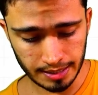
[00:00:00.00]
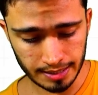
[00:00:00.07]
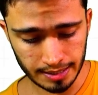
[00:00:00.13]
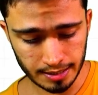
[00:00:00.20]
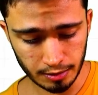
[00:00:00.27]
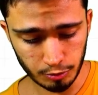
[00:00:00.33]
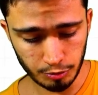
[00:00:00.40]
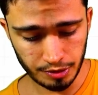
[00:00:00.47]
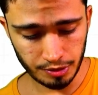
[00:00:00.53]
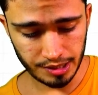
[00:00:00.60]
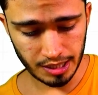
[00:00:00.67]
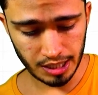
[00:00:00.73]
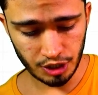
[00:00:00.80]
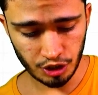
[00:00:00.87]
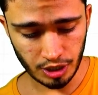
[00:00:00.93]
que essa luz
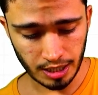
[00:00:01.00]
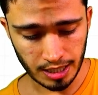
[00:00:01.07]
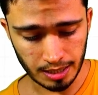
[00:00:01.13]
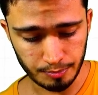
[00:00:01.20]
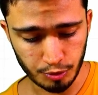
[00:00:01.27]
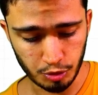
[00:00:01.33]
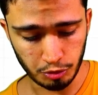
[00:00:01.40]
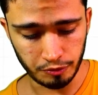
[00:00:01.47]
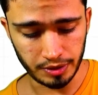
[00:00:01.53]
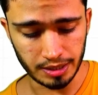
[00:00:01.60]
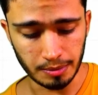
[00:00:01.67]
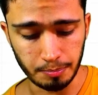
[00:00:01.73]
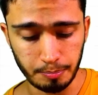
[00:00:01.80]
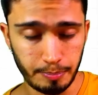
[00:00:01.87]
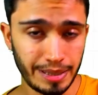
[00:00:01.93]
seja
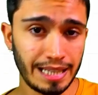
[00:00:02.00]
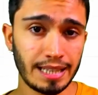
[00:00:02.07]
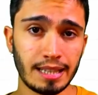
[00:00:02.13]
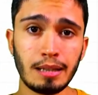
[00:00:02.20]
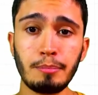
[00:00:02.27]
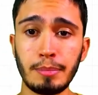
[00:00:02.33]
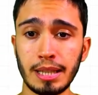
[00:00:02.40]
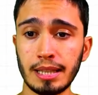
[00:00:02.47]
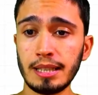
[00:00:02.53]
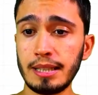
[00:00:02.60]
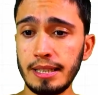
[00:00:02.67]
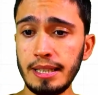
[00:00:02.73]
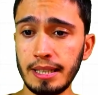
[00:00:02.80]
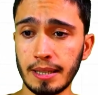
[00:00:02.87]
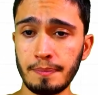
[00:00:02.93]
absorvida pela
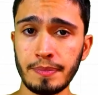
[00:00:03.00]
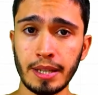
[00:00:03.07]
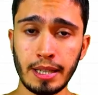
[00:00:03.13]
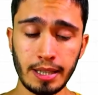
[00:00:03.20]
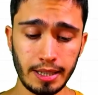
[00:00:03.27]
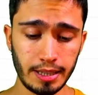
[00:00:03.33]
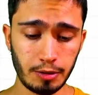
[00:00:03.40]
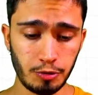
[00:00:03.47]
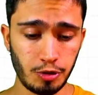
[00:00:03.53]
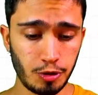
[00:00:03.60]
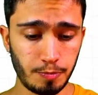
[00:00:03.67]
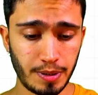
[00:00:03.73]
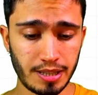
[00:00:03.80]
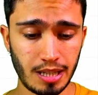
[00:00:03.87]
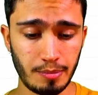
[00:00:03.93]
melanina, então a
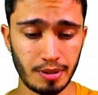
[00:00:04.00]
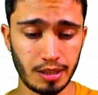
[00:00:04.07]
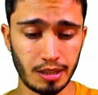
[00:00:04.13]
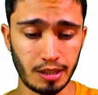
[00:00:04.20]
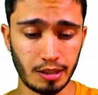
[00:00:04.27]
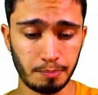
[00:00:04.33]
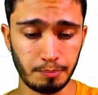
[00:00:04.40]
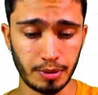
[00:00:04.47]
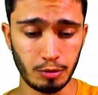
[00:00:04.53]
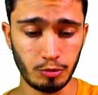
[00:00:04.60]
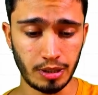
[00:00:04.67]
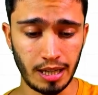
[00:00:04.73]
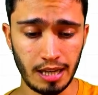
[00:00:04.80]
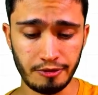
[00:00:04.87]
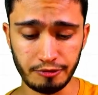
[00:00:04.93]
gente percebe aqui que,
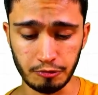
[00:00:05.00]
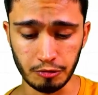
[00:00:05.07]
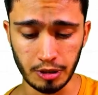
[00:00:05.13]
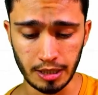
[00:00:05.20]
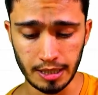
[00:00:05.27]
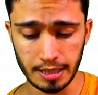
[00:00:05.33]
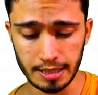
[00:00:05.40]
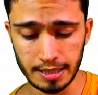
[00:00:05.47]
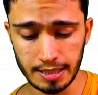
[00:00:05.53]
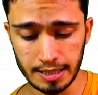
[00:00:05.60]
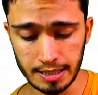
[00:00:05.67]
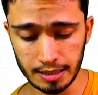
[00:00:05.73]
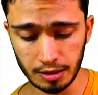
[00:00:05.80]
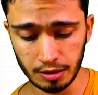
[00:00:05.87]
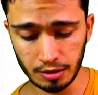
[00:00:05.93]
pelo gráfico
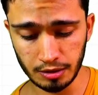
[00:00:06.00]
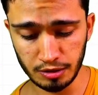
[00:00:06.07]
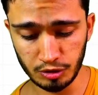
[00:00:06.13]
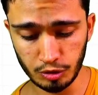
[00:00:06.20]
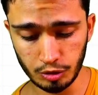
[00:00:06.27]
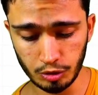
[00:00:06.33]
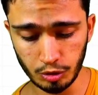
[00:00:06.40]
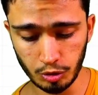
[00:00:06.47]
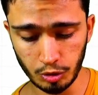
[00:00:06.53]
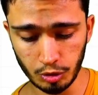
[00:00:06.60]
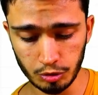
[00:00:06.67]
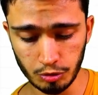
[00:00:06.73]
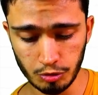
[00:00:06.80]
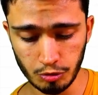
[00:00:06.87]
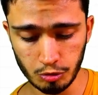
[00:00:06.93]
que em
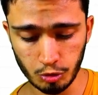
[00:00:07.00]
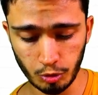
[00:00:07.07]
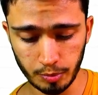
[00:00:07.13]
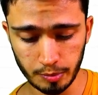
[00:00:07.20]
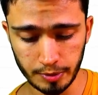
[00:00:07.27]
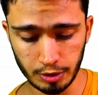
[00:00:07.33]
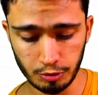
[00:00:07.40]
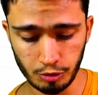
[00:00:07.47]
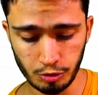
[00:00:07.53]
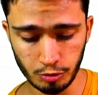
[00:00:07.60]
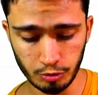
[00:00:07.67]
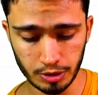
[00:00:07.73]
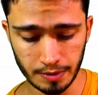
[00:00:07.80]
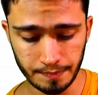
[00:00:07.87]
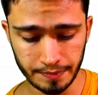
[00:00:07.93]
todos os comprimentos
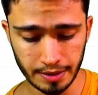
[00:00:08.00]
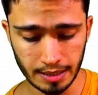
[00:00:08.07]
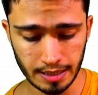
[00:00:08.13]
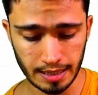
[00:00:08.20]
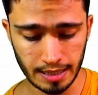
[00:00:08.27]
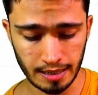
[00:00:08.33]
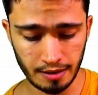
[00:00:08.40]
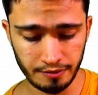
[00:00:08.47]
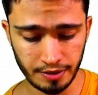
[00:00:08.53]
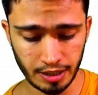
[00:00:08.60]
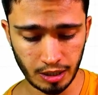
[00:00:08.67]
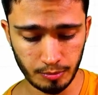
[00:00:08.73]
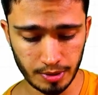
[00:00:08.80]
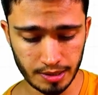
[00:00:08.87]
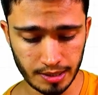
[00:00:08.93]
de onda
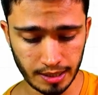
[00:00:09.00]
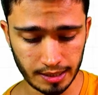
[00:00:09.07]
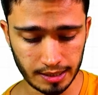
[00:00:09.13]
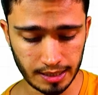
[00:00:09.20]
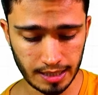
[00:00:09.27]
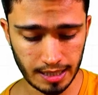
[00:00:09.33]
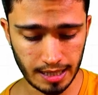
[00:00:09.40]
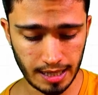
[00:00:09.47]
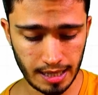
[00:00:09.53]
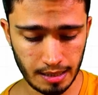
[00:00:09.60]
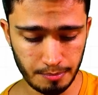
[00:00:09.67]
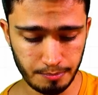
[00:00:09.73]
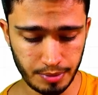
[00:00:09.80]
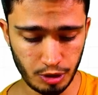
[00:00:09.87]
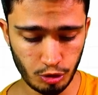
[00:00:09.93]
haverá uma certa
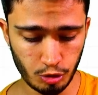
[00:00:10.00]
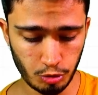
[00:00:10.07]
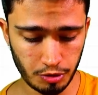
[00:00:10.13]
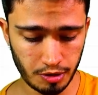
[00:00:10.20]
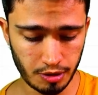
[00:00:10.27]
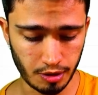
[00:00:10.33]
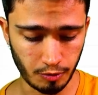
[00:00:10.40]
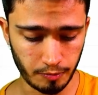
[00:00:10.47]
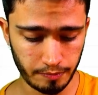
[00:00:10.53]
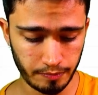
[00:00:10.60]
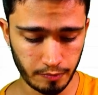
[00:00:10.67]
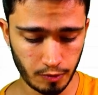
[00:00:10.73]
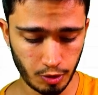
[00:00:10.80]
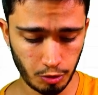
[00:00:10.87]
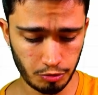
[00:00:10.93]
absorção,
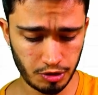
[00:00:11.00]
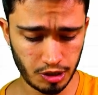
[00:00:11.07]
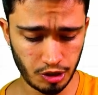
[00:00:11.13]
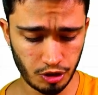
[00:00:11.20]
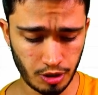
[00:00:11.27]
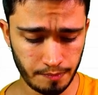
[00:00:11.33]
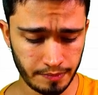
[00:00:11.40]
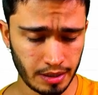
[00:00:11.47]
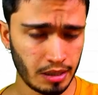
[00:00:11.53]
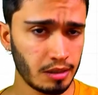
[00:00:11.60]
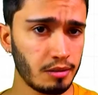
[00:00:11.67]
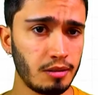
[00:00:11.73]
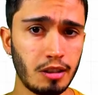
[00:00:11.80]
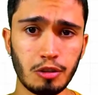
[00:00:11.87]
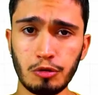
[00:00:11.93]
ou seja,
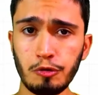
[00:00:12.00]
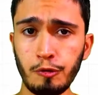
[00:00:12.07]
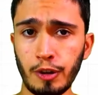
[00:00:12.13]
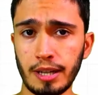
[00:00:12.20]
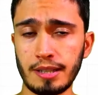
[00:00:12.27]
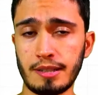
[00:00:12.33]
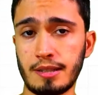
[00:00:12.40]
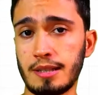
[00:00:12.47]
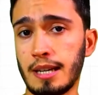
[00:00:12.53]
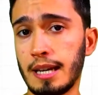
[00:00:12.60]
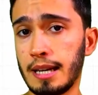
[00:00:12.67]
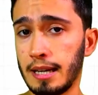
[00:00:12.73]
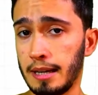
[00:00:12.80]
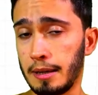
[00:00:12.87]
tanto faz.